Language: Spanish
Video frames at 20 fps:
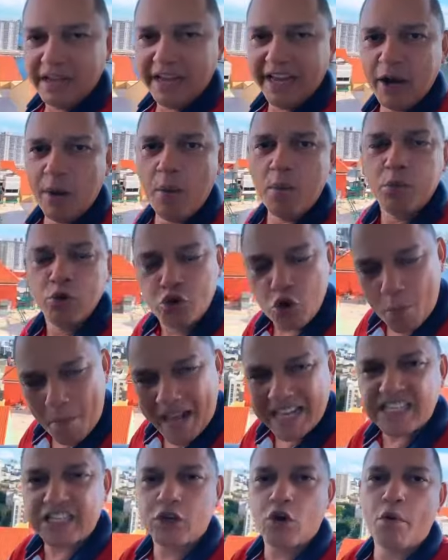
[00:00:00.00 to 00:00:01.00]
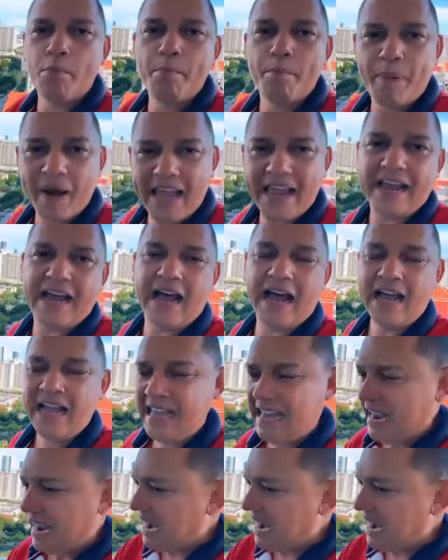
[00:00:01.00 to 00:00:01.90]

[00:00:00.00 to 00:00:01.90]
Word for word: Era mucho más compleja,